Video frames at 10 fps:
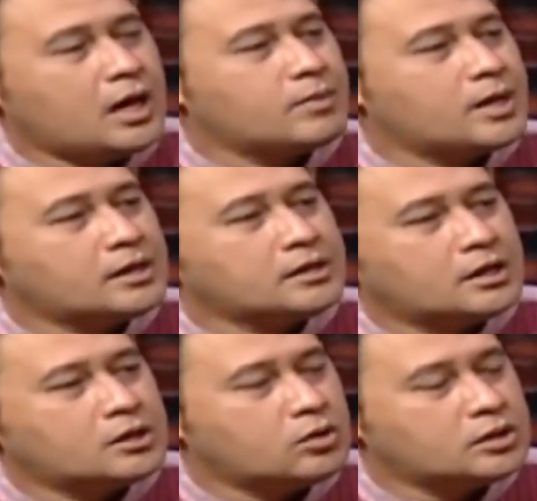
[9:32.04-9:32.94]
amalan
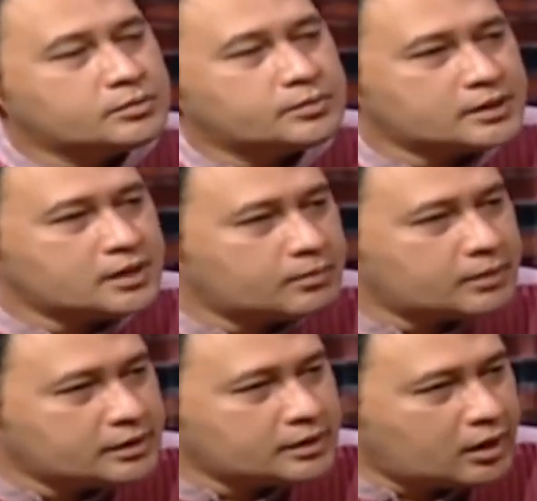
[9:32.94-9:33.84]
dan doa seperti
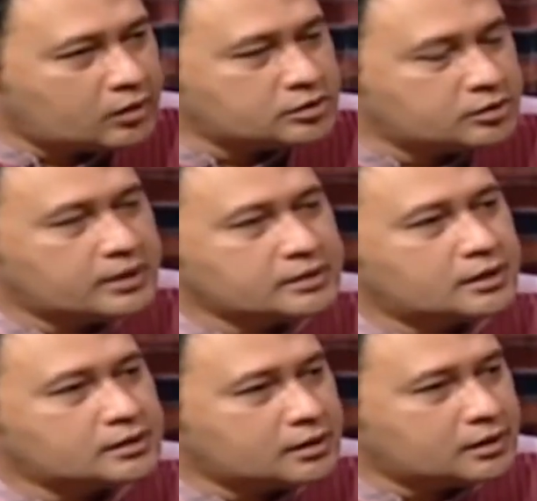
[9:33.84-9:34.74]
apa nih yang harus
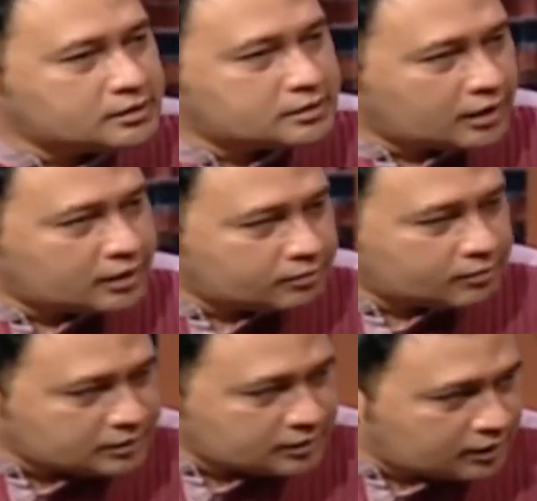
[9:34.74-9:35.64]
dipanjatkan nah, sehingga
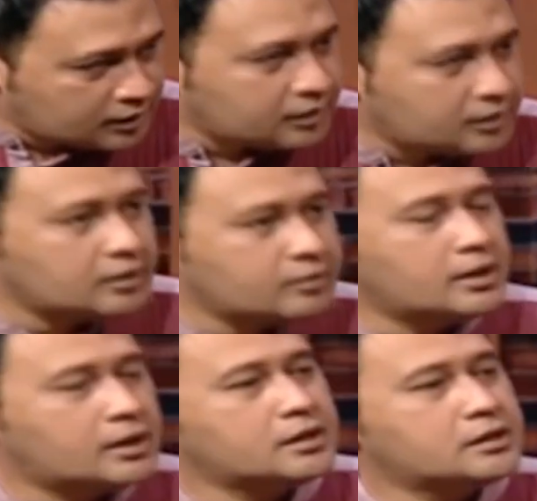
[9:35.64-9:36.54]
Mbak Seli ini
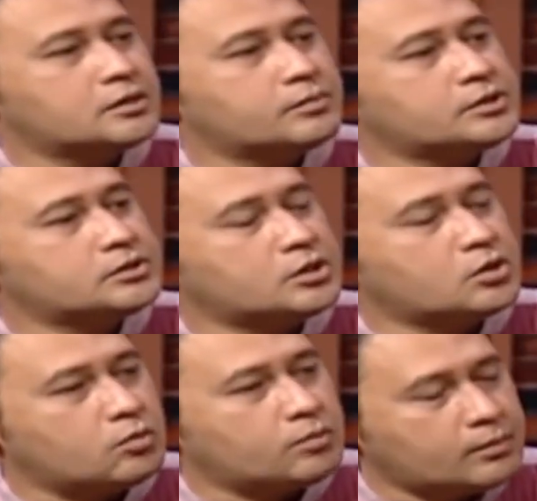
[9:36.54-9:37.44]
biar dia tetap
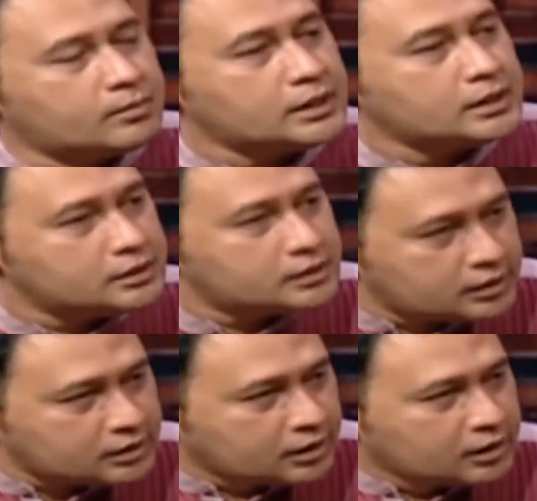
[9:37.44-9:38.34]
istiqomah
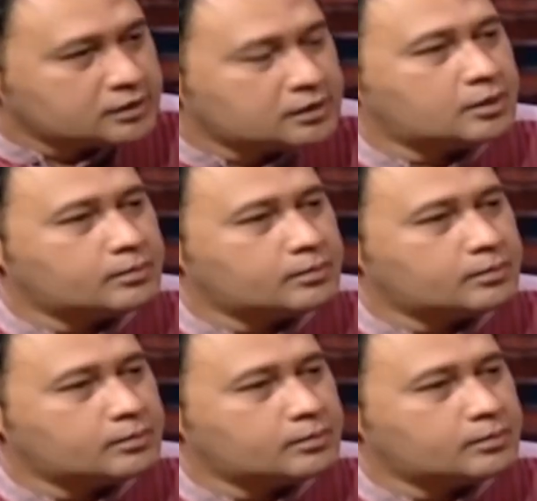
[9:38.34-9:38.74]
berhenti dari